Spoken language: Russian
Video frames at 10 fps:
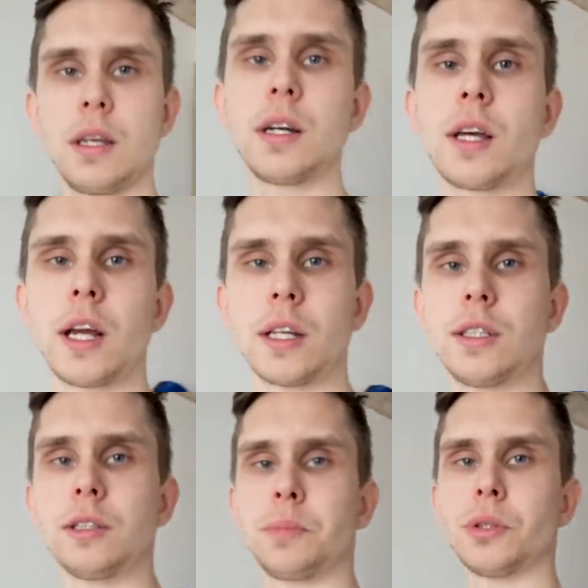И
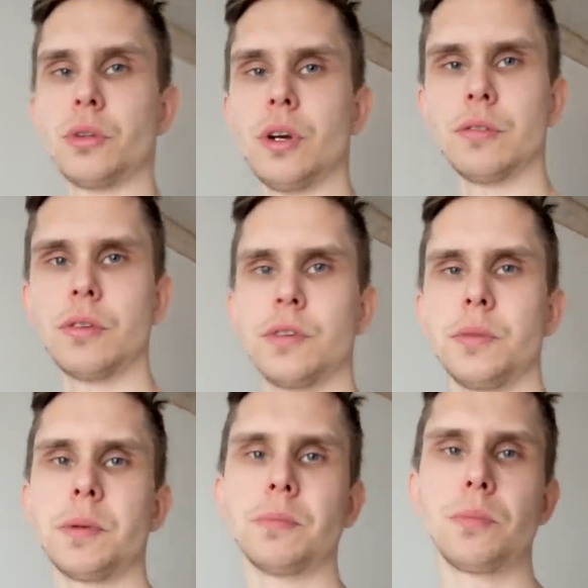креатин пью, но его
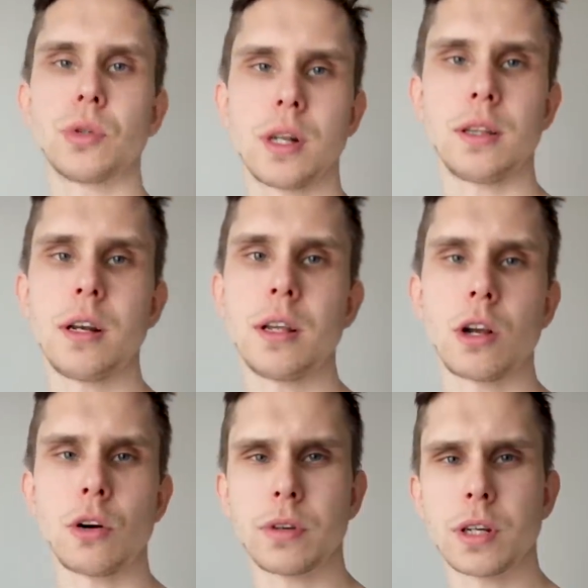выпьем после
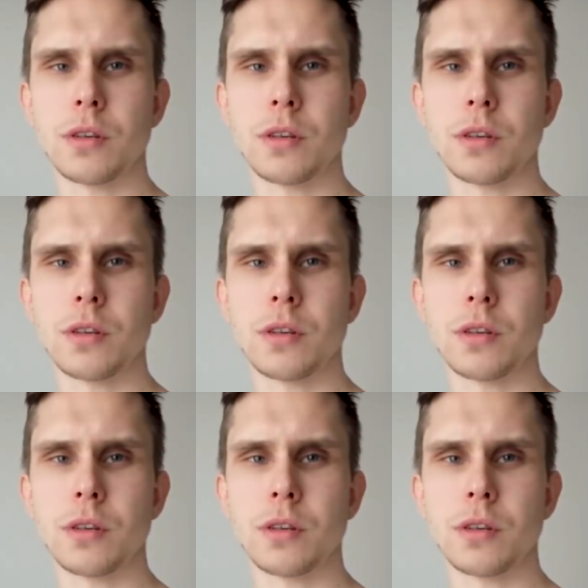тренировки